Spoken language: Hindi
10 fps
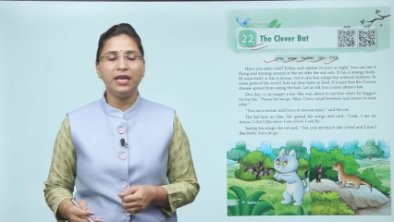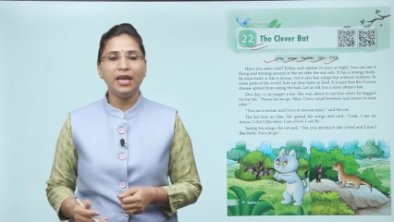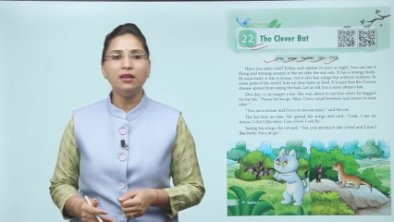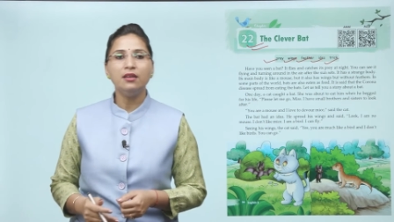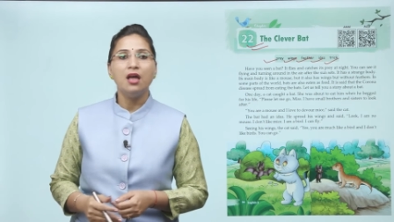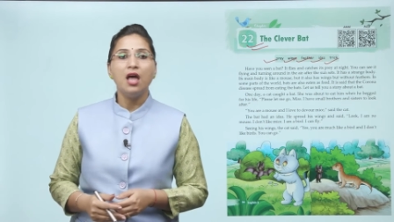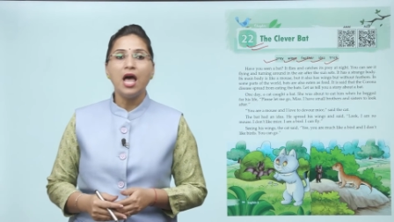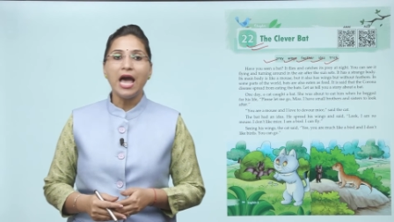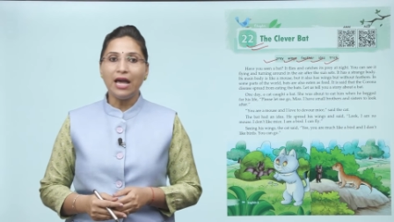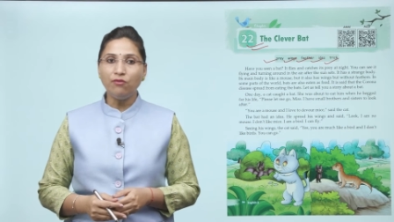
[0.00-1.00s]
बिगिन
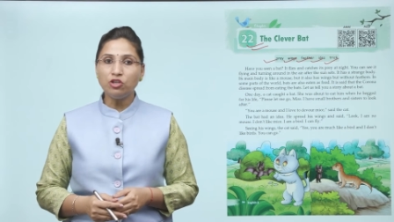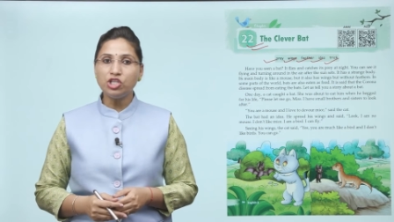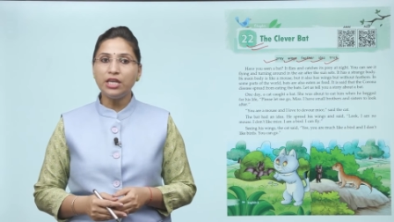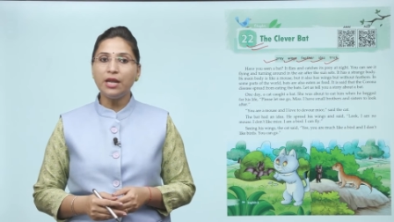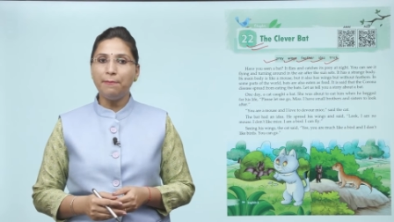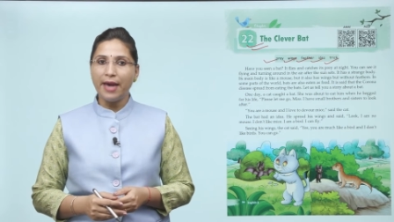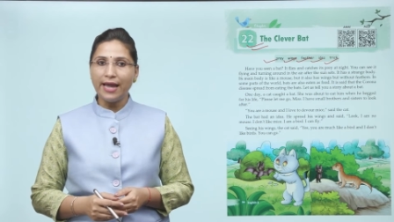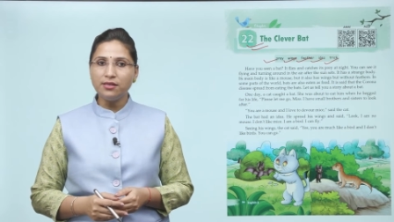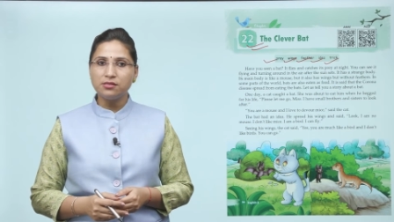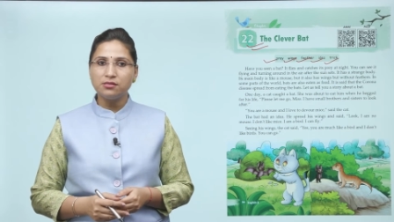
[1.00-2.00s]
हैव यू सीन अ
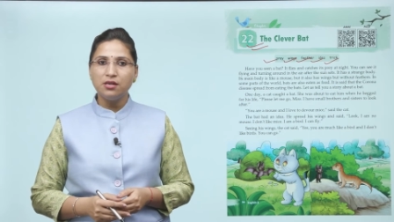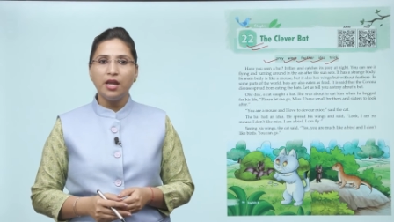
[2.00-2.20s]
बैट